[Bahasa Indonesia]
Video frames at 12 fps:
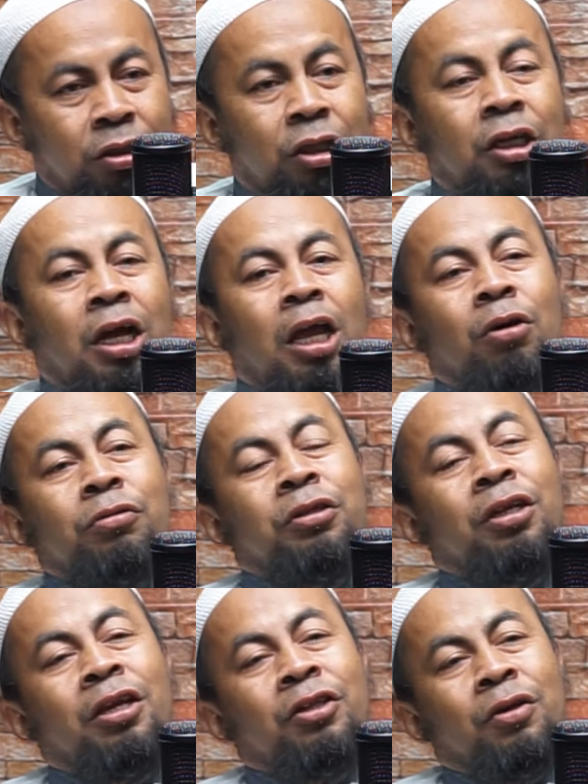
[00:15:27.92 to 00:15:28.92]
jikalau
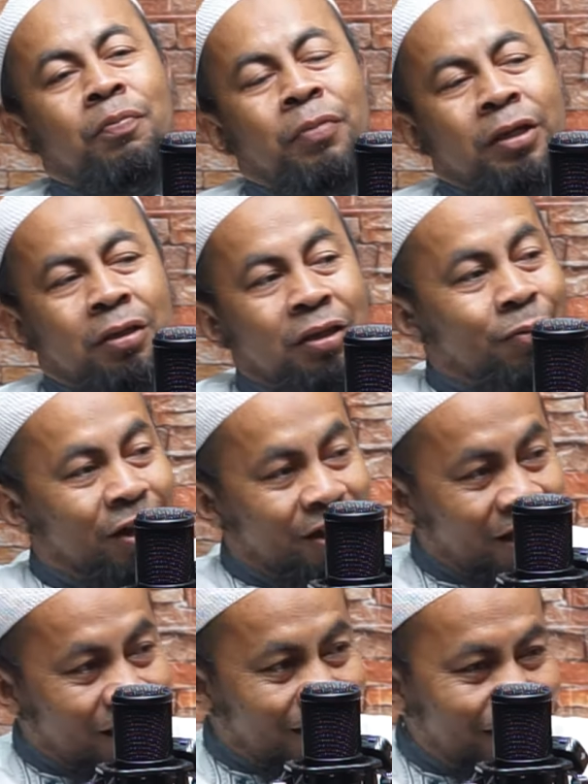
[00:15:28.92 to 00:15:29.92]
tidak sempat
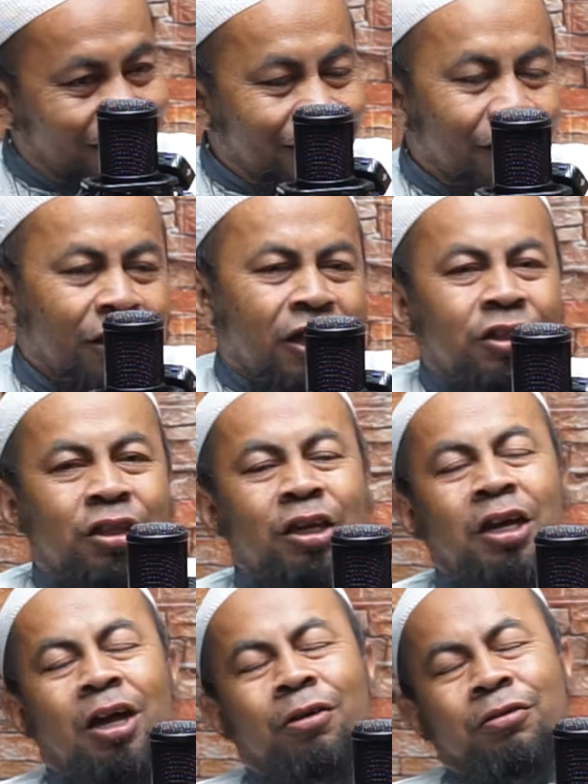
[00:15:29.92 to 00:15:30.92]
dibayar, hmm.
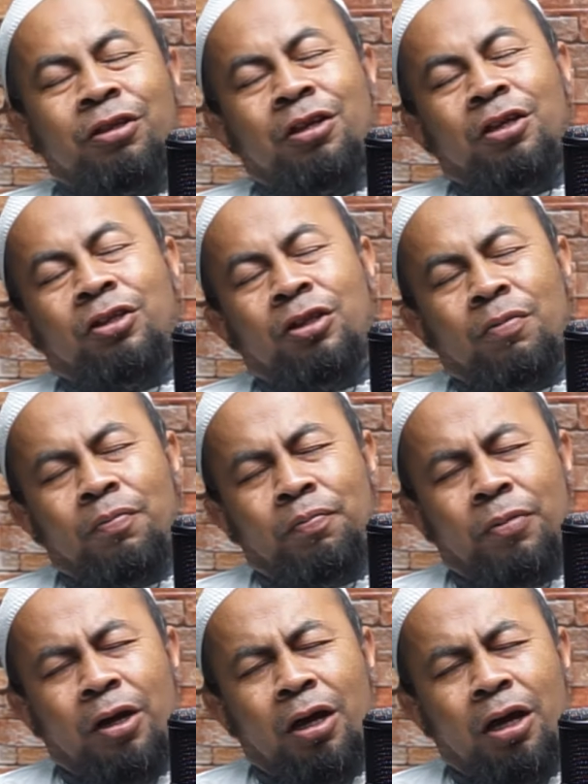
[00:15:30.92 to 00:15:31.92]
jikalau tidak
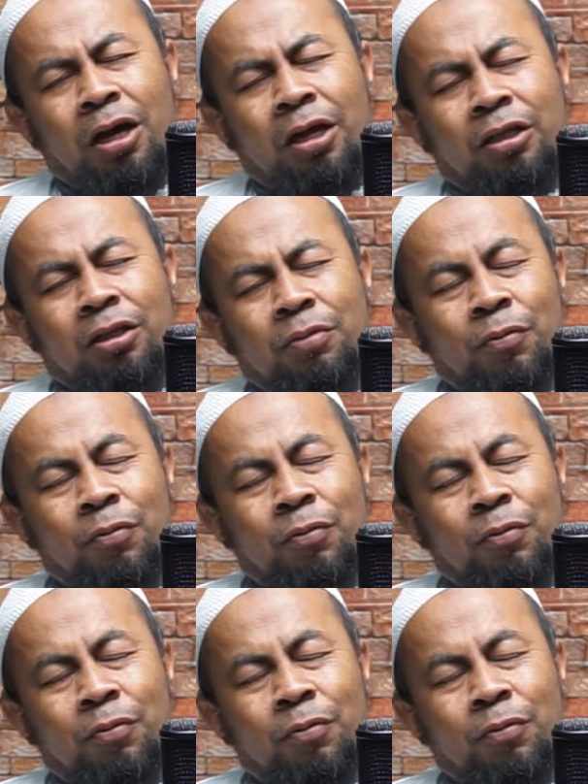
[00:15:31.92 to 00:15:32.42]
sempat